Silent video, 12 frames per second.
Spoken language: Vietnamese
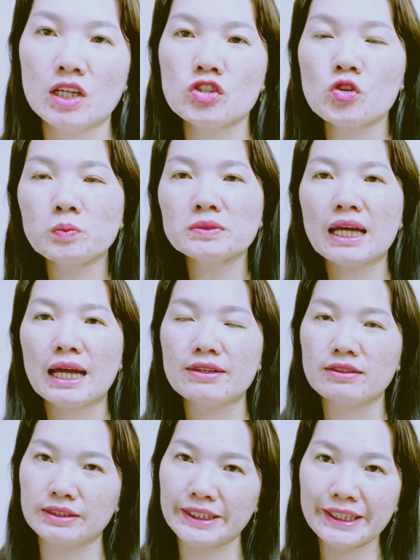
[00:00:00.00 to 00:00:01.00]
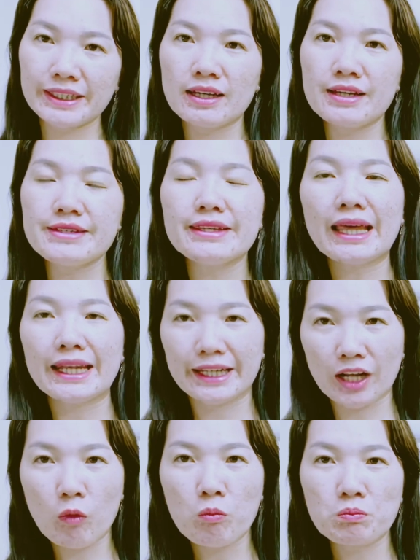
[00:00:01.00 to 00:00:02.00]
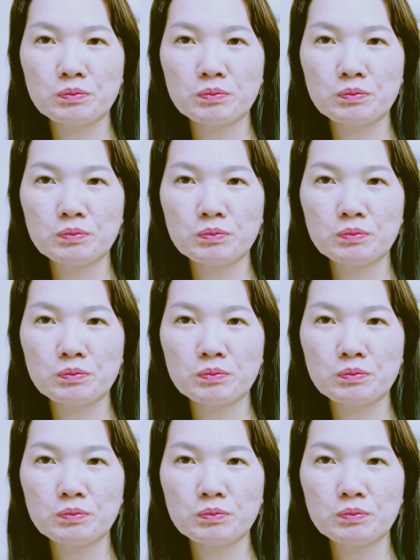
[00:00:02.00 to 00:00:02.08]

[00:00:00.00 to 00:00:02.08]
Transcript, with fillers: chúng ta được thiết kế để thành công